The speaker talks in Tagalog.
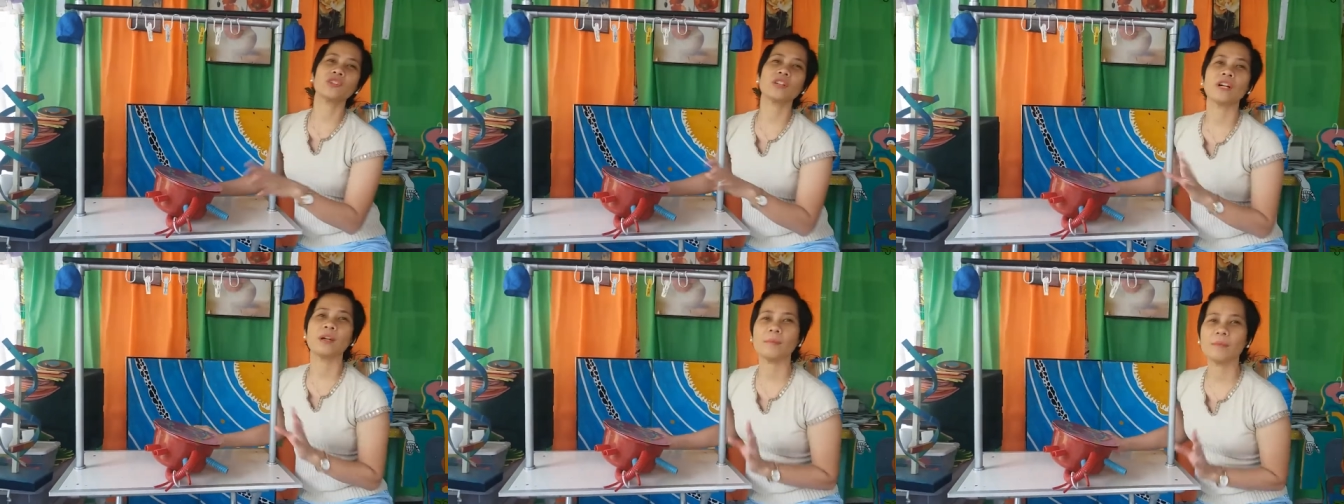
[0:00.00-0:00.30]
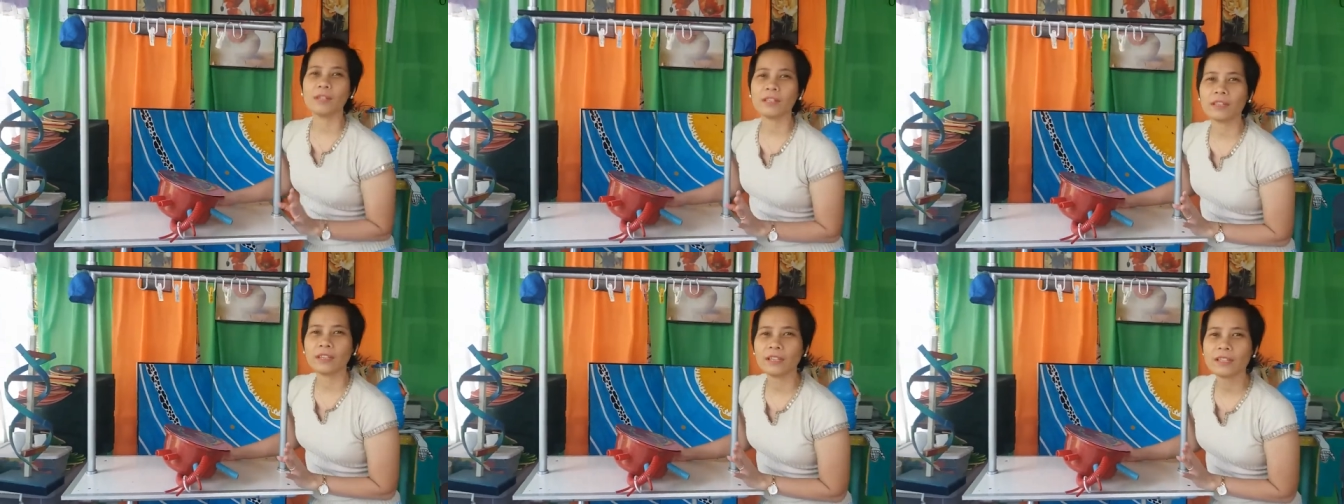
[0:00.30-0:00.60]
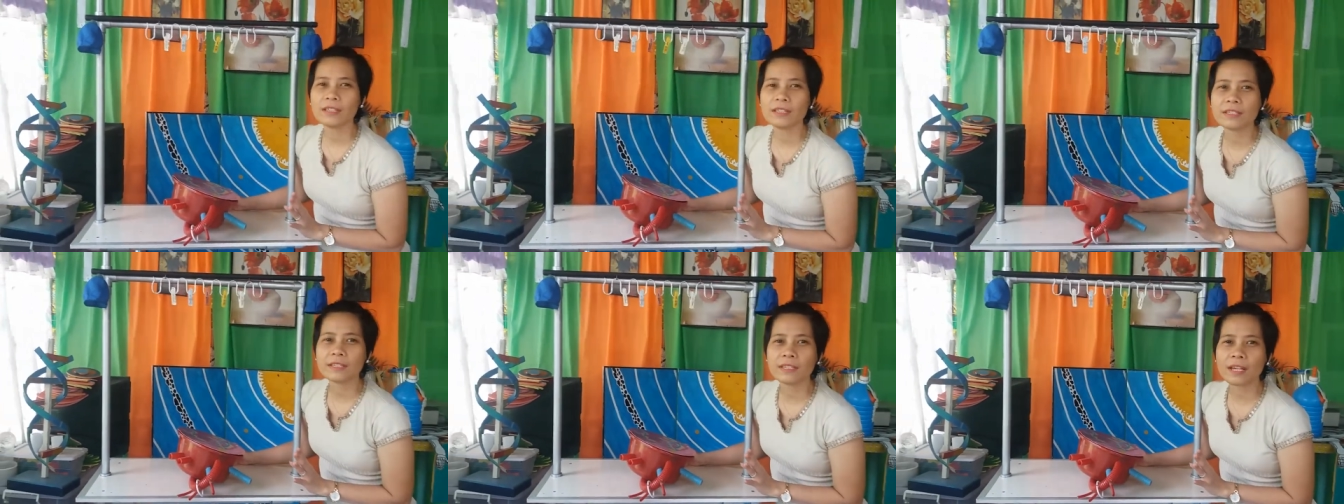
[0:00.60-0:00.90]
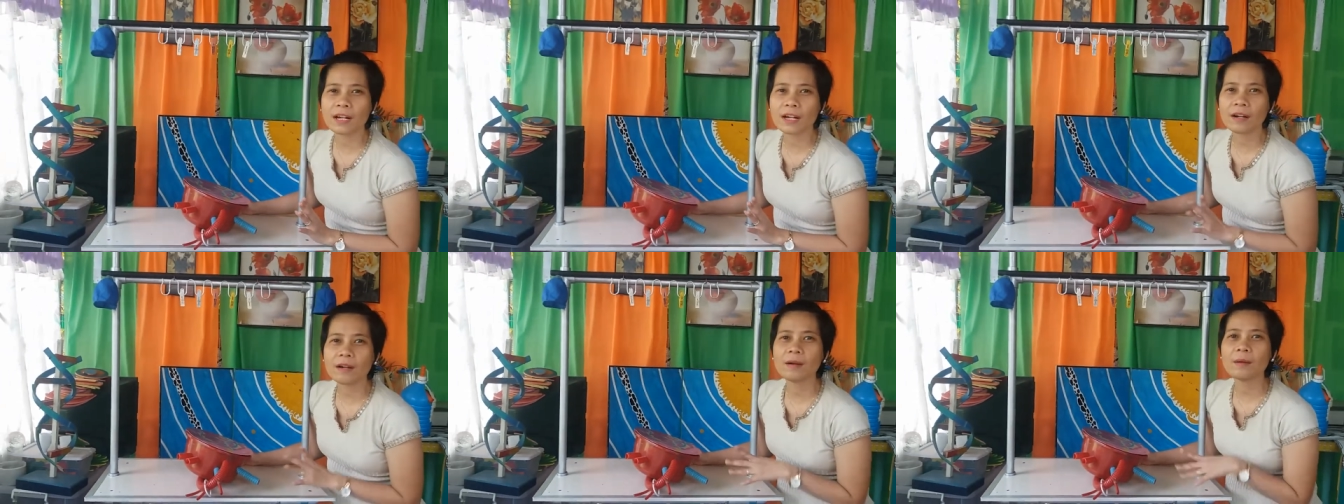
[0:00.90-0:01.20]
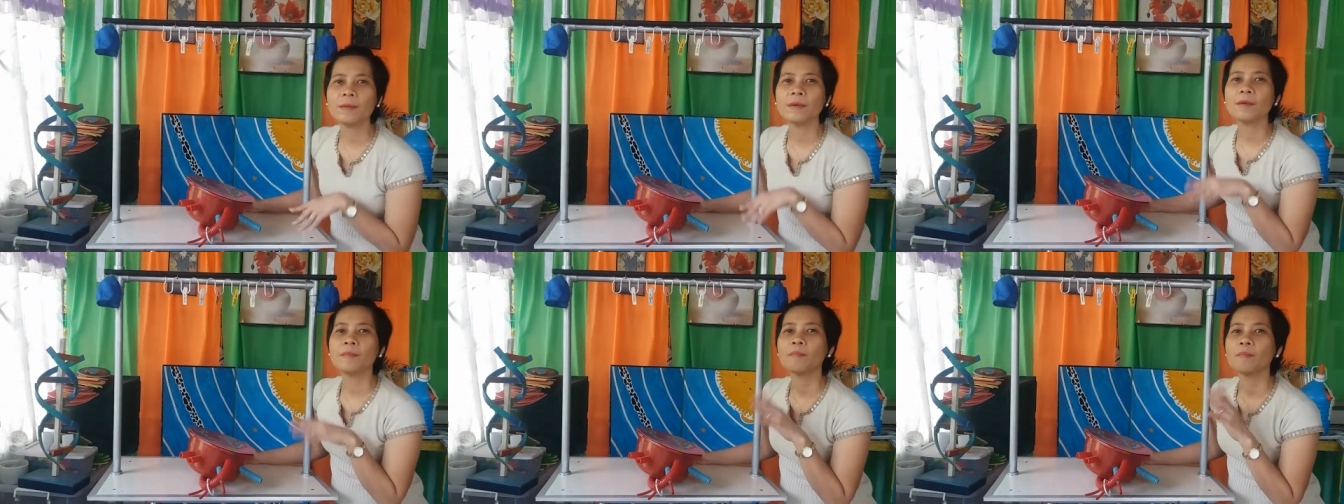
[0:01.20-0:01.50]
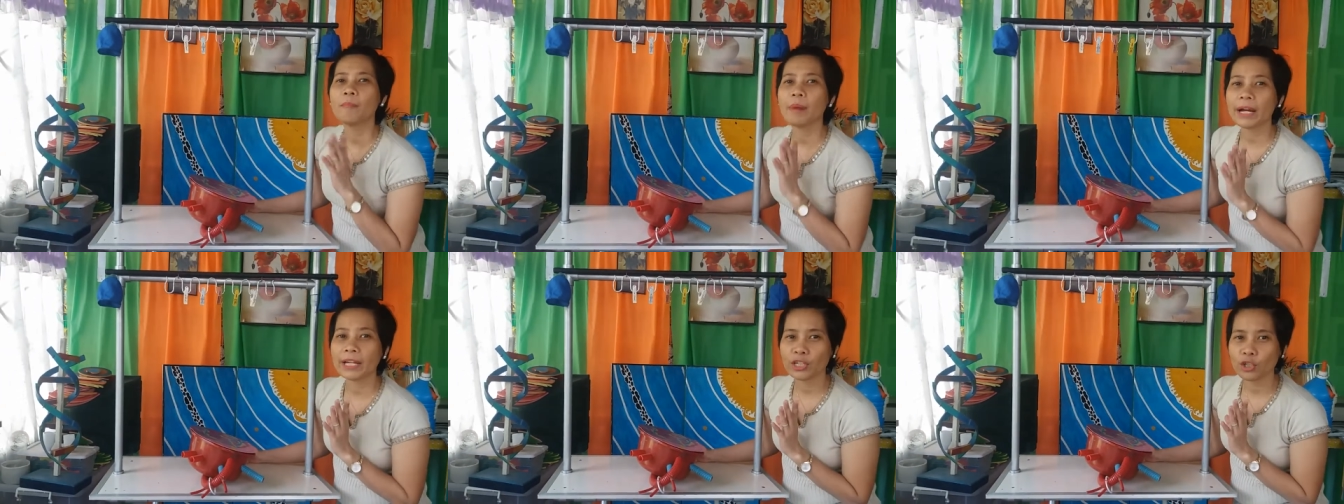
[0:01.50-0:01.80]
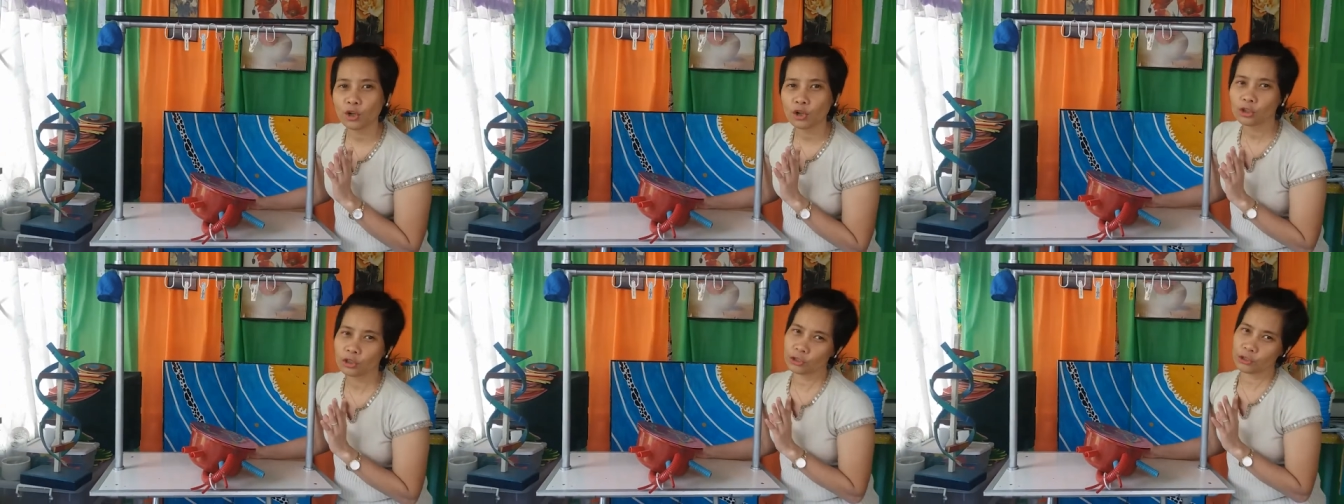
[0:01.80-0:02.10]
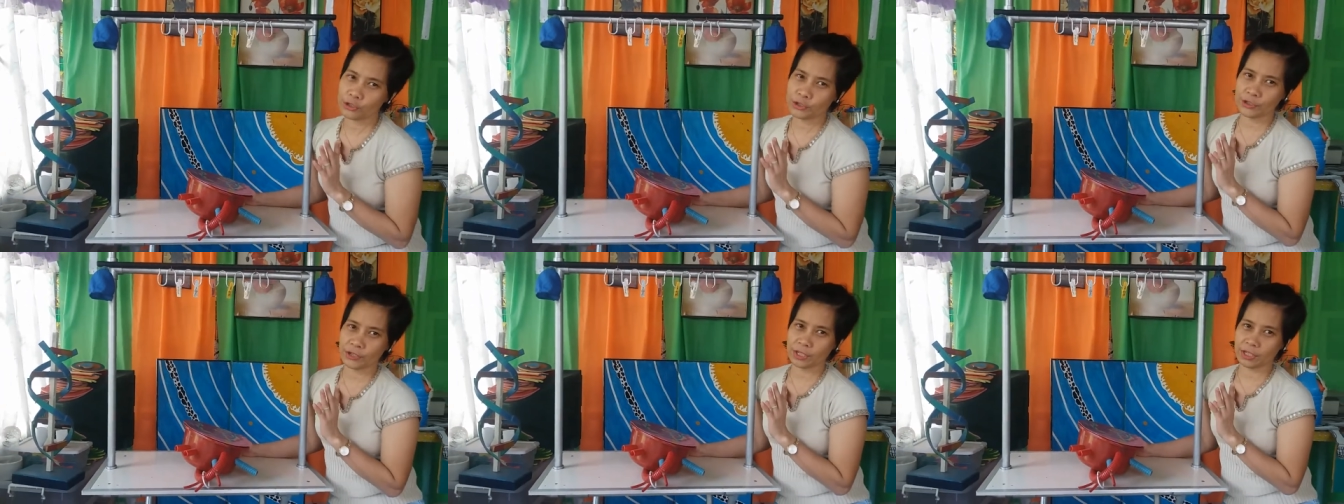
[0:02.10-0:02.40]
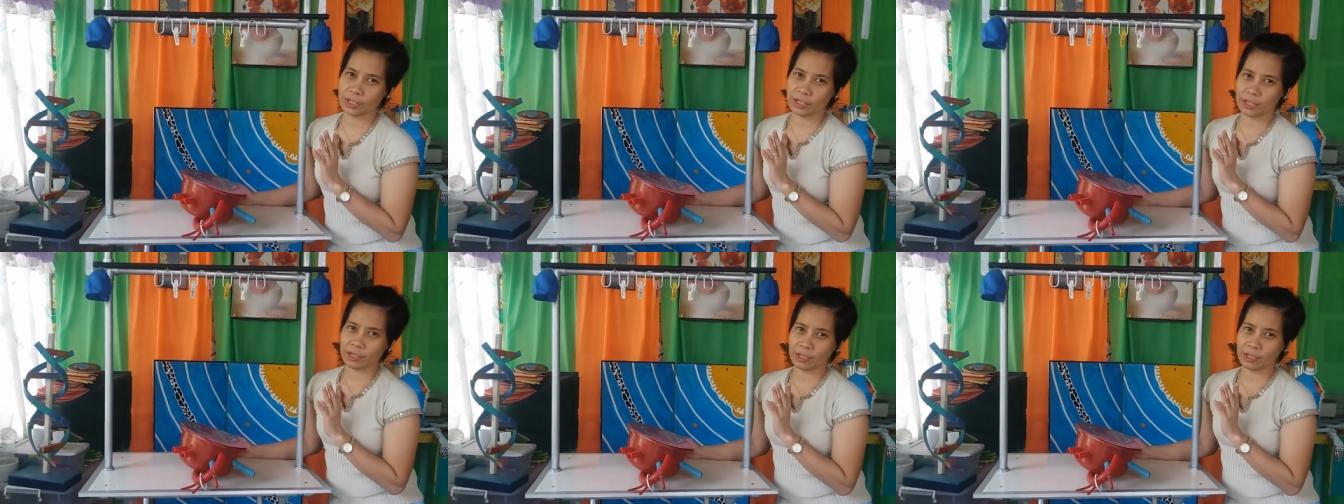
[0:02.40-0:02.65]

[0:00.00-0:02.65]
gamitin sa biology.